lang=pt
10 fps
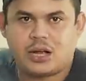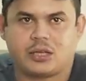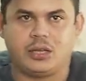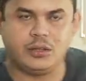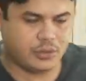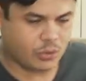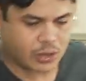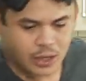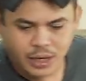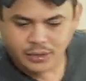aqui, não sei o
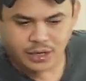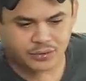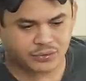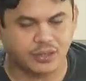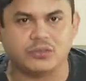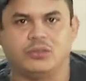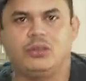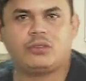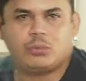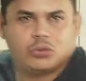que,
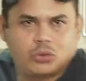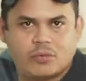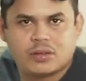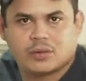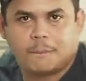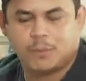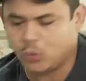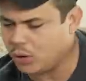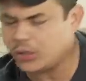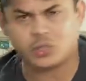interessantíssimos, e conversa
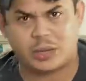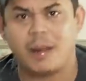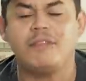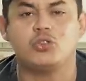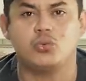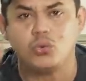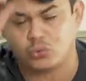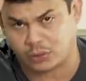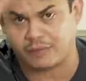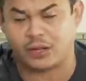boa, e nós trabalhávamos
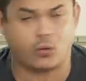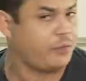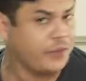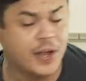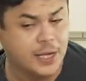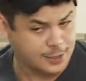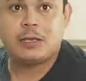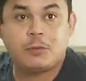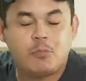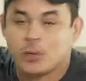juntos, tava na confiança.
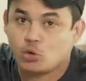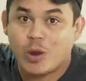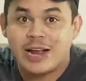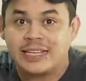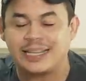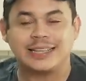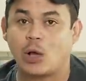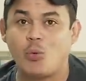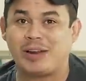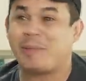E começou a
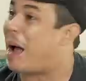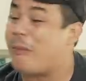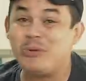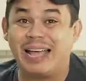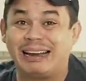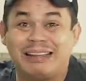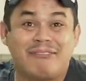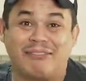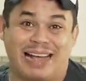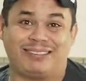esquentar o clima, a mulher era
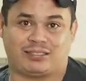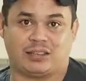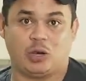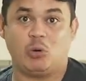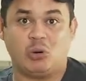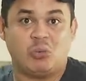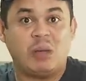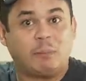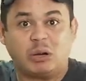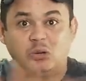devassa, eu, eu
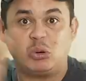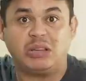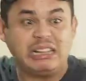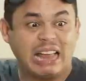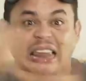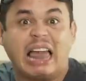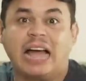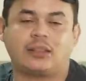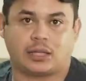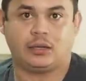me apaixonei na
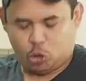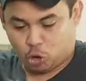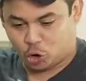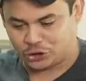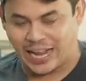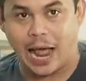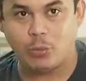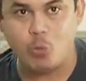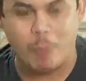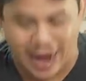lata. Nós tava
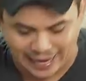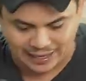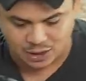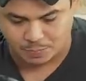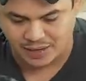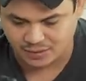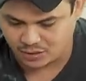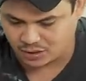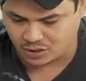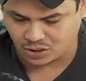no bar, aquelas
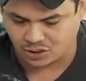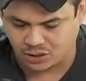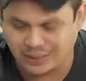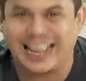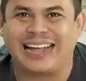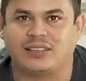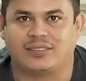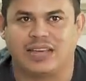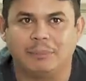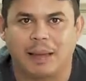mesas de, de, de lata,
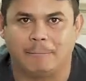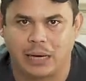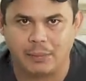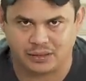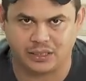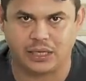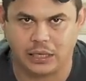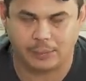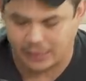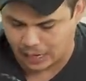sabe, da Brama antiga,
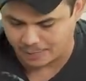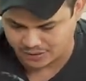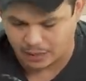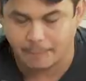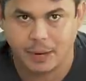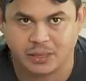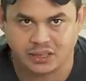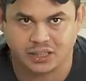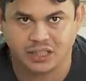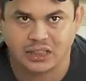lembra aquelas mesas da Brama
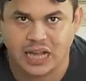antiga de